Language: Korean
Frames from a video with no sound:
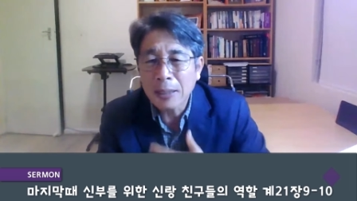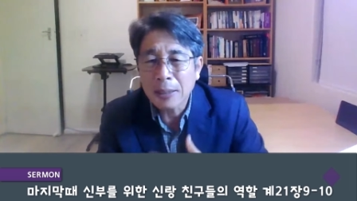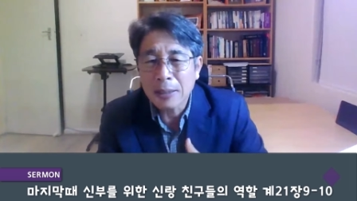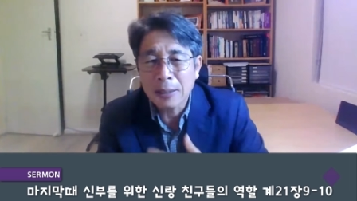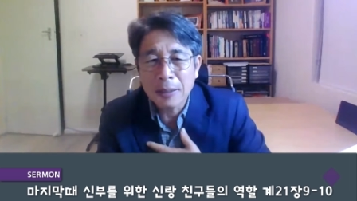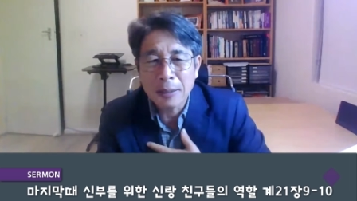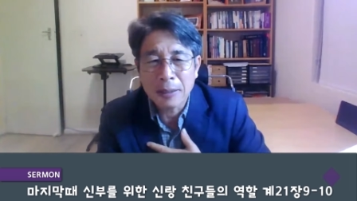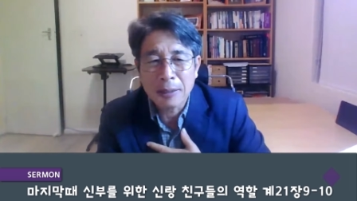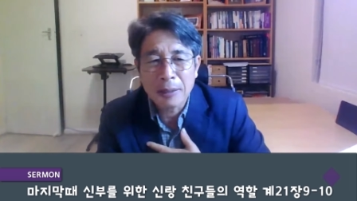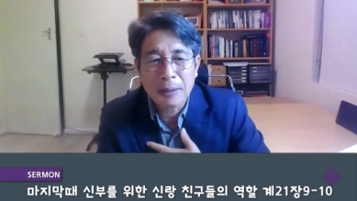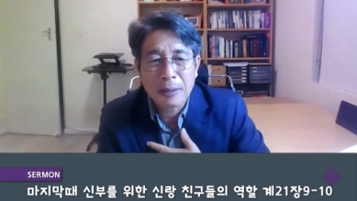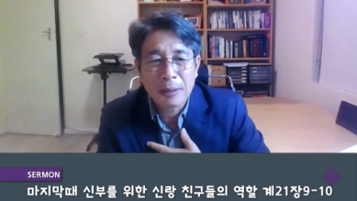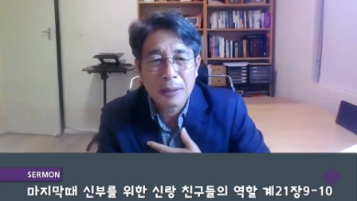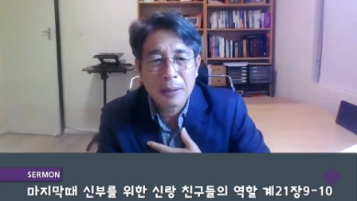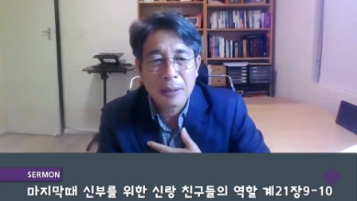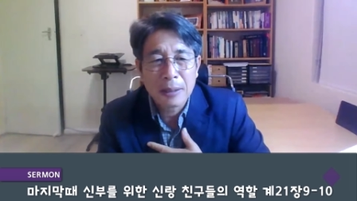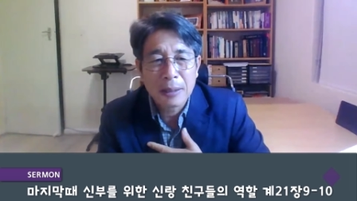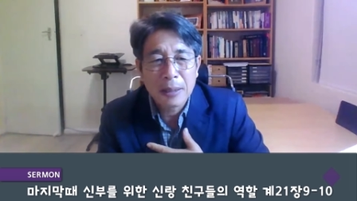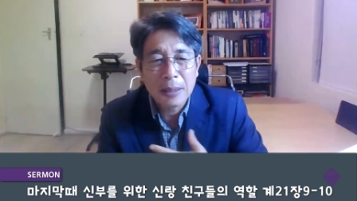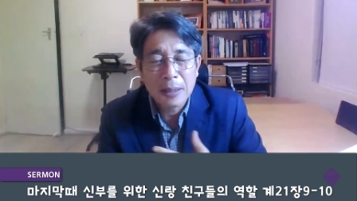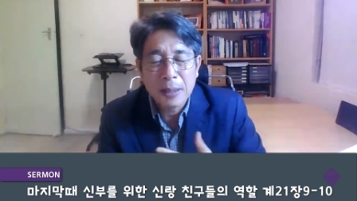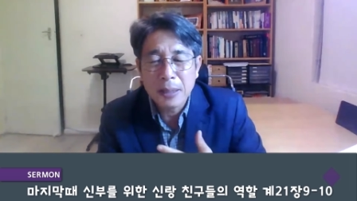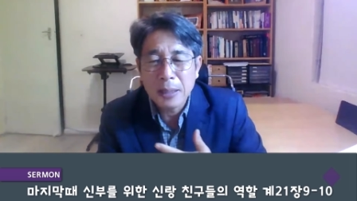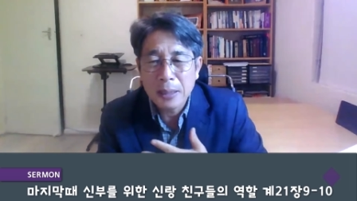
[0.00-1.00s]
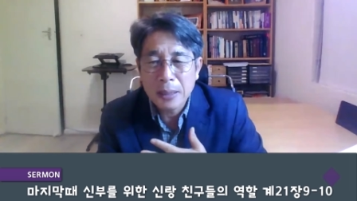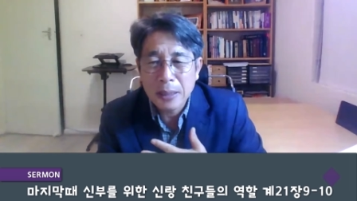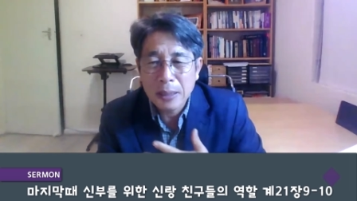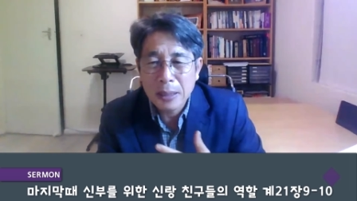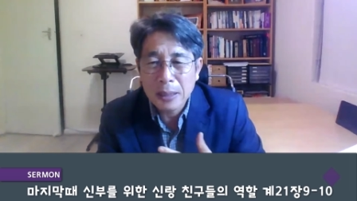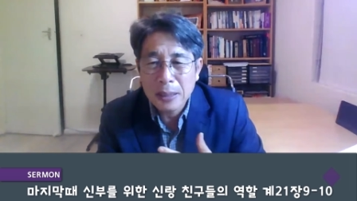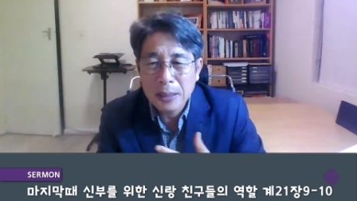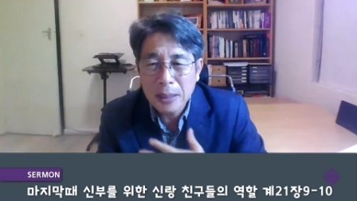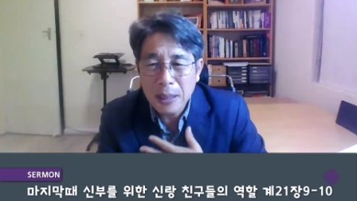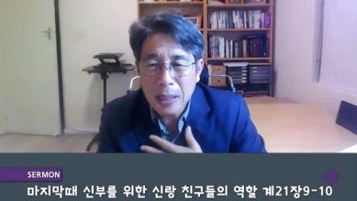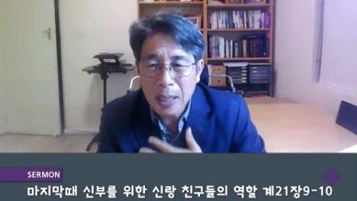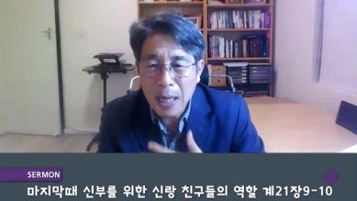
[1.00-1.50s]
나는
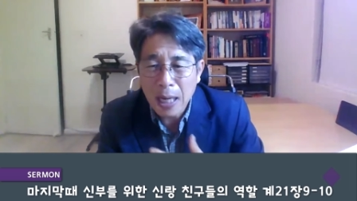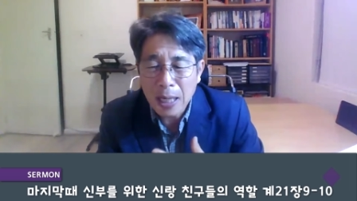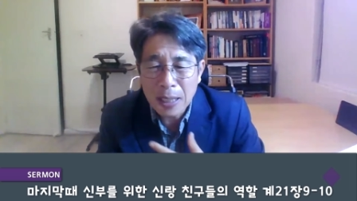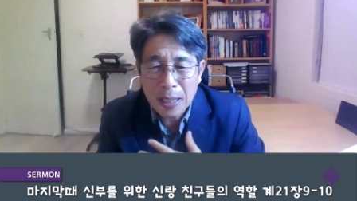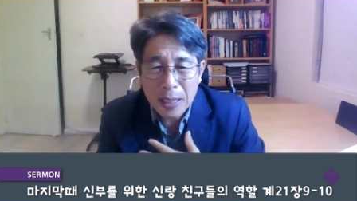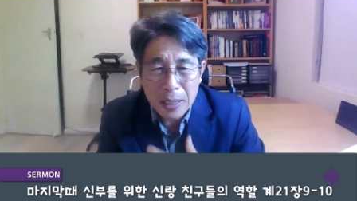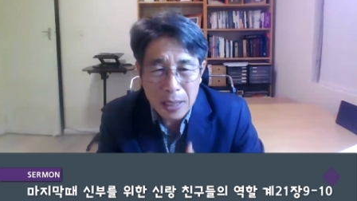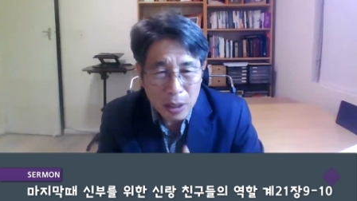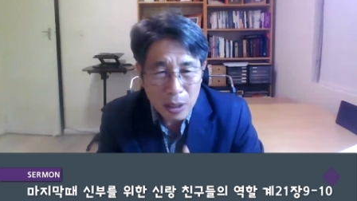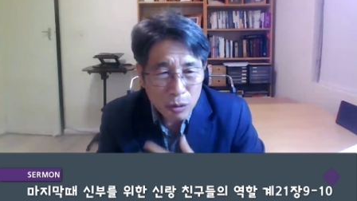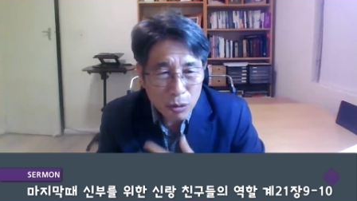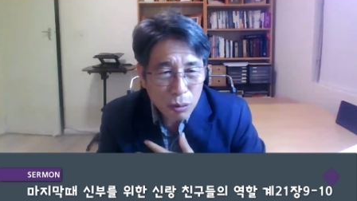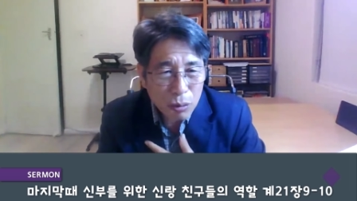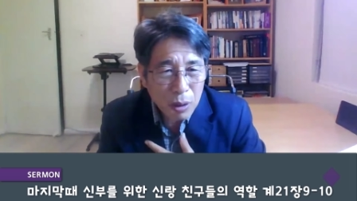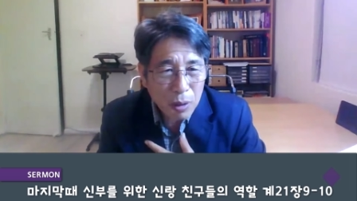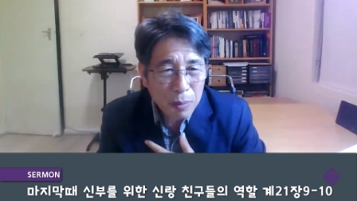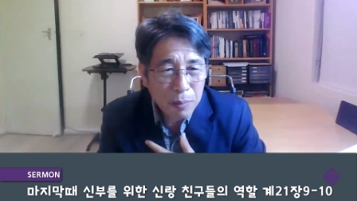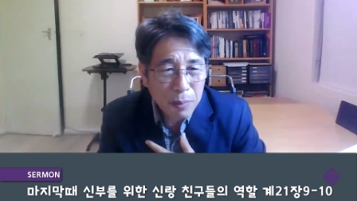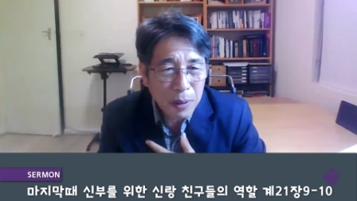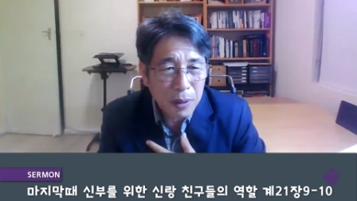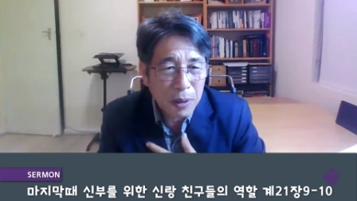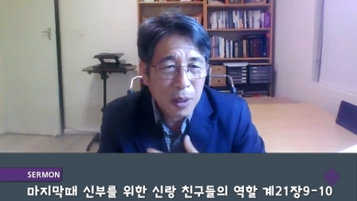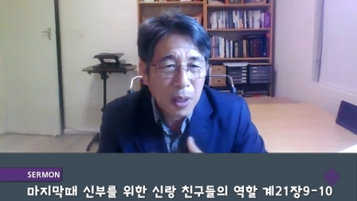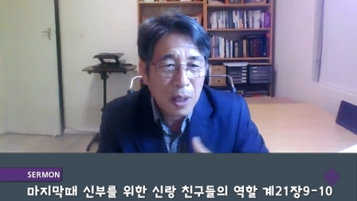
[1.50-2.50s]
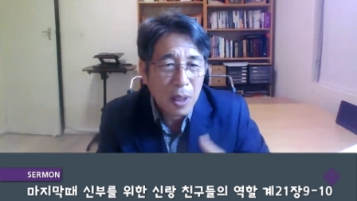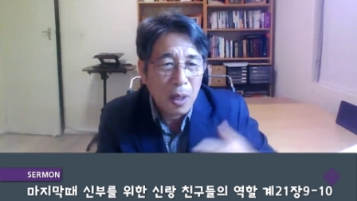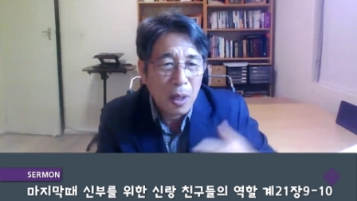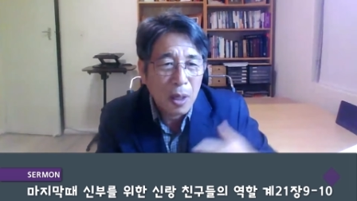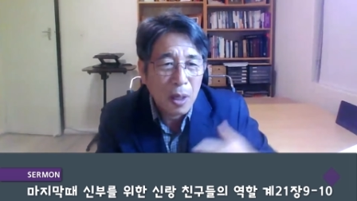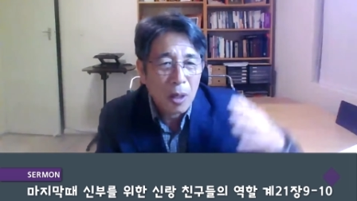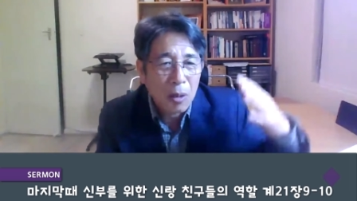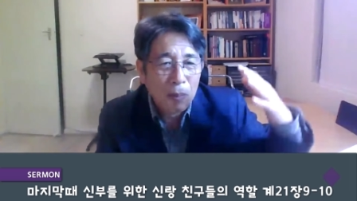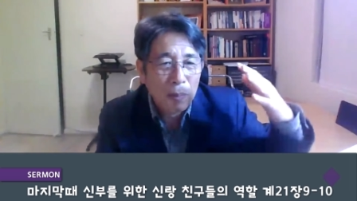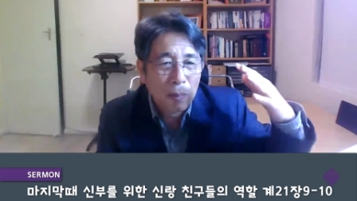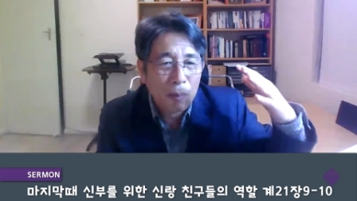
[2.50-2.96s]
신랑인 예수님은